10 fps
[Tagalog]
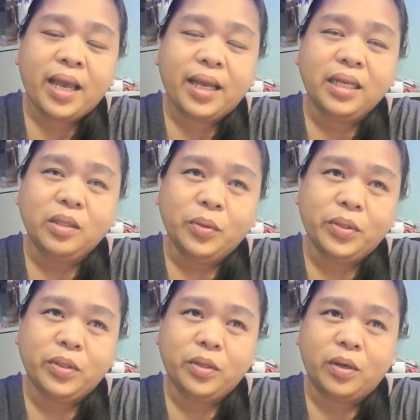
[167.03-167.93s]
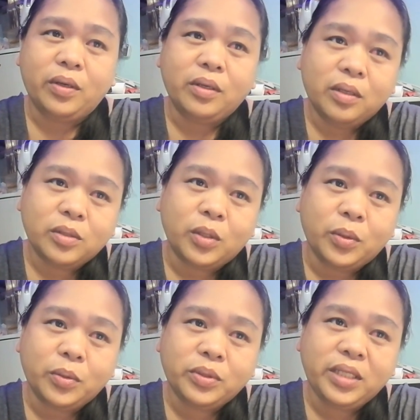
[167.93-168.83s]
ganito ho yun, no?
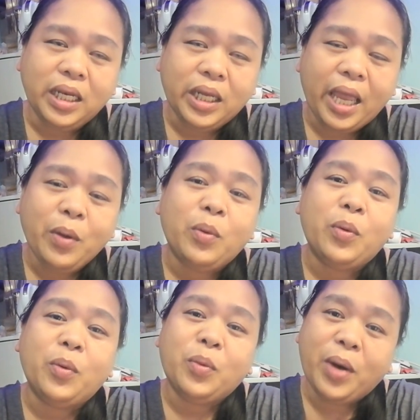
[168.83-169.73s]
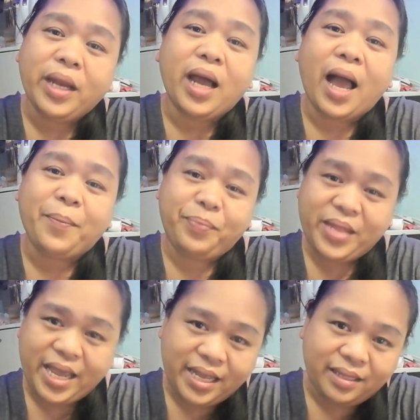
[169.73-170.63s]
So, dyan kayo kukuha ng
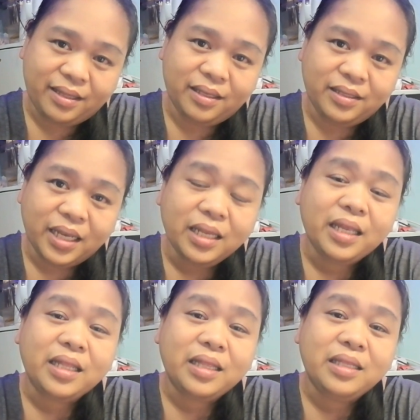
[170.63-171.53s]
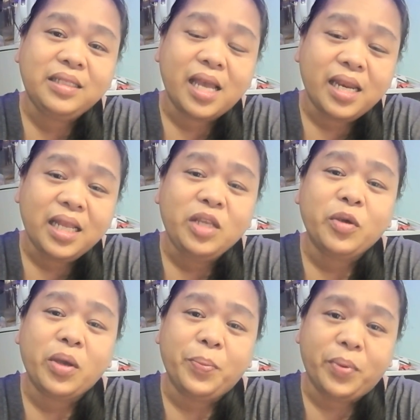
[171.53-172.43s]
update. Dyan dyan
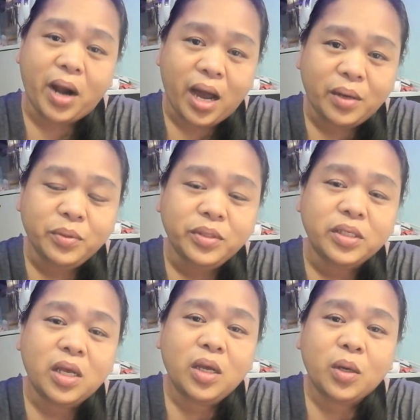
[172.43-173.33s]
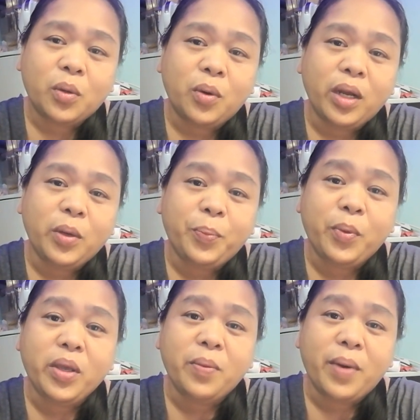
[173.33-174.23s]
ninyo i-browse kung ano
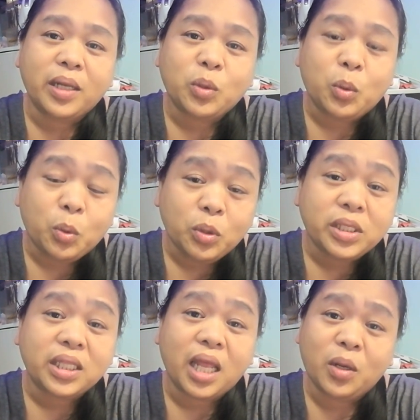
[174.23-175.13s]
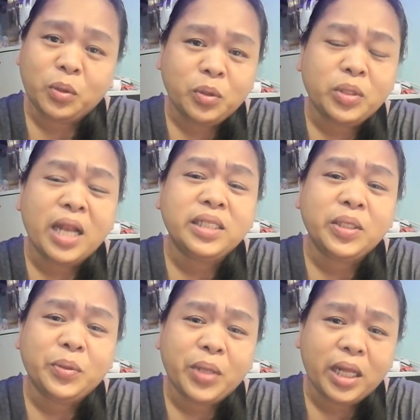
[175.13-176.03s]
po yung mga tungkol sa tanong nyo dahil
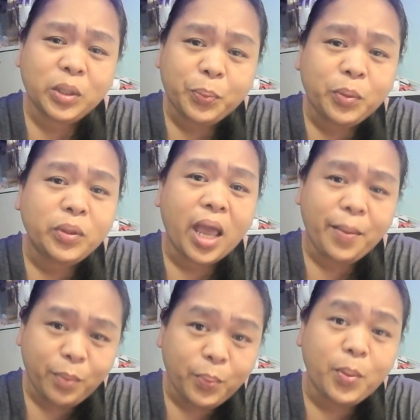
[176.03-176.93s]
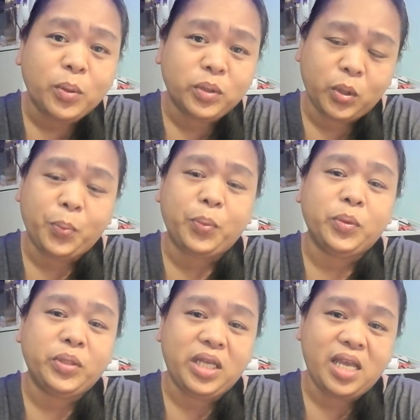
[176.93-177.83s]
sigurado po na ipopost ko
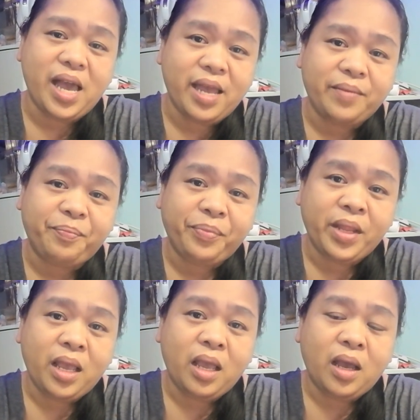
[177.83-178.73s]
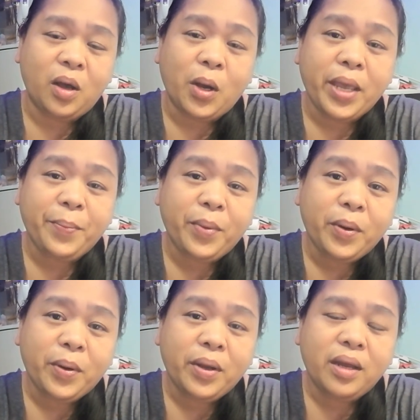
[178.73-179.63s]
po diyan. Okay
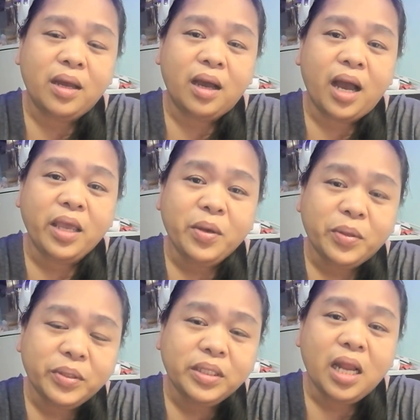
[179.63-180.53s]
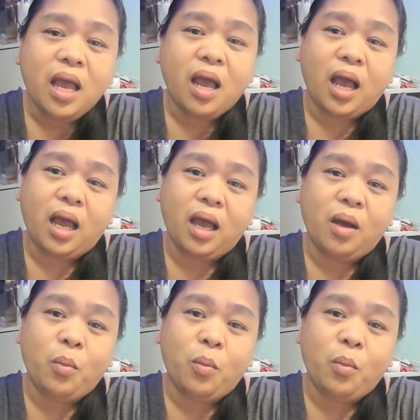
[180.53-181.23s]
po. Ngayon, uh,